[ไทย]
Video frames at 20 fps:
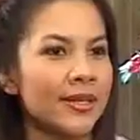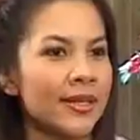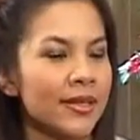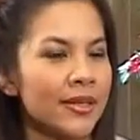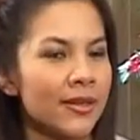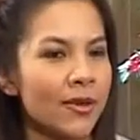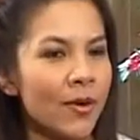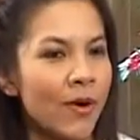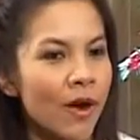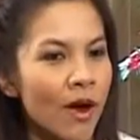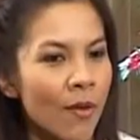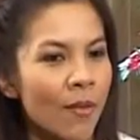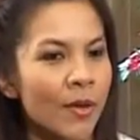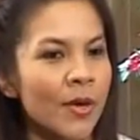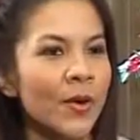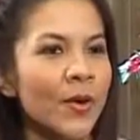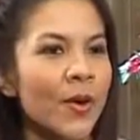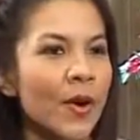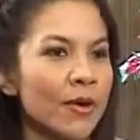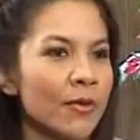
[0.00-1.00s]
นี่เขา
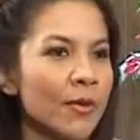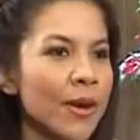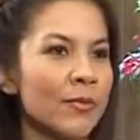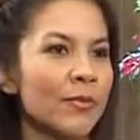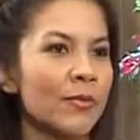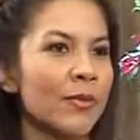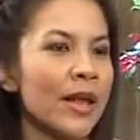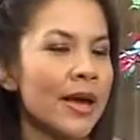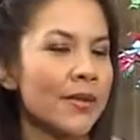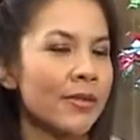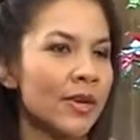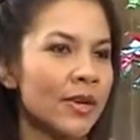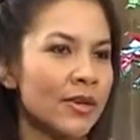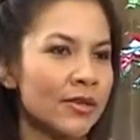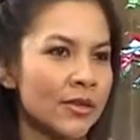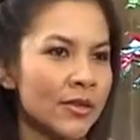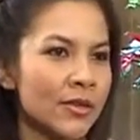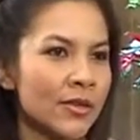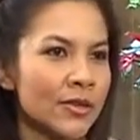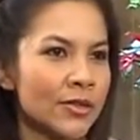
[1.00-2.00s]
มีองค์กรกำกับดูแลเหมือนก
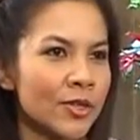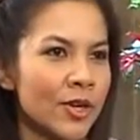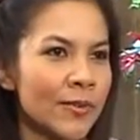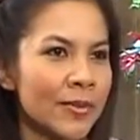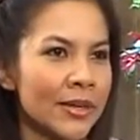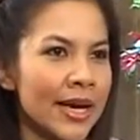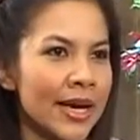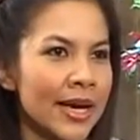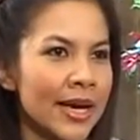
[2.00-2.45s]
สทช